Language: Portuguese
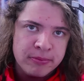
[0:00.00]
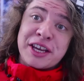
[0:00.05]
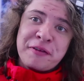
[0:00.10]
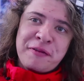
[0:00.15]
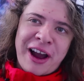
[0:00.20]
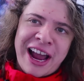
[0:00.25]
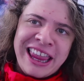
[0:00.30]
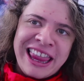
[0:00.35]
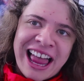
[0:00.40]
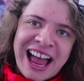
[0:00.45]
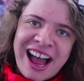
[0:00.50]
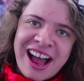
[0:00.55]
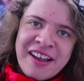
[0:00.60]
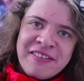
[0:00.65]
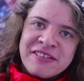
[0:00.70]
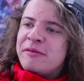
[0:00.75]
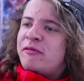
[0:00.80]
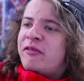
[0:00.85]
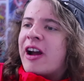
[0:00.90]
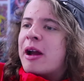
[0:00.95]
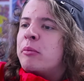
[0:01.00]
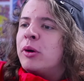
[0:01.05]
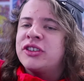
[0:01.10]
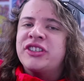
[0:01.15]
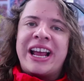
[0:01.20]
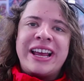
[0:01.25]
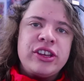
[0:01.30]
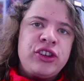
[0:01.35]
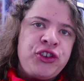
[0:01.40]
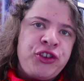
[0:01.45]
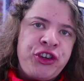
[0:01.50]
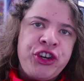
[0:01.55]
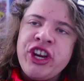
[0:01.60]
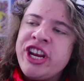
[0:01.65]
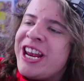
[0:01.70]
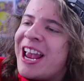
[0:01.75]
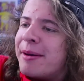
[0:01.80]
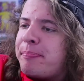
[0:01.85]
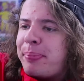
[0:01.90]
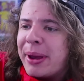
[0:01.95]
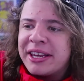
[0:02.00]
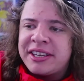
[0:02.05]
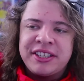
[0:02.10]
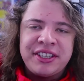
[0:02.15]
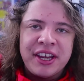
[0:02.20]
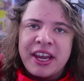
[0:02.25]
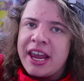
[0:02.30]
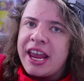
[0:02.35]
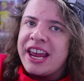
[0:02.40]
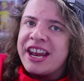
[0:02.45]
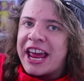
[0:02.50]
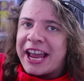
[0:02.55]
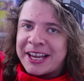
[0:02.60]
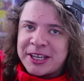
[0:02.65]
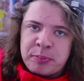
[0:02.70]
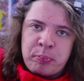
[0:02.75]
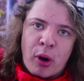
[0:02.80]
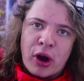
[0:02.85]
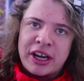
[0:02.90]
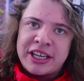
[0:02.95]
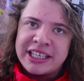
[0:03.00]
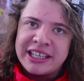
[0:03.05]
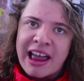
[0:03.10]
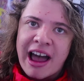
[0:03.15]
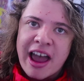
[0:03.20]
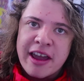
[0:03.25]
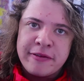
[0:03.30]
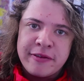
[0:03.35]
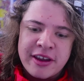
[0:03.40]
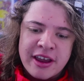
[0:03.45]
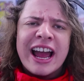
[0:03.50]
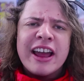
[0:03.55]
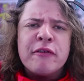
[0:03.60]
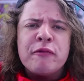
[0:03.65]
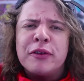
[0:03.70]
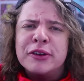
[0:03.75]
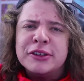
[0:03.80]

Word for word: Você vai lá e vai mostrar Steam, PC, Xbox Live. Aí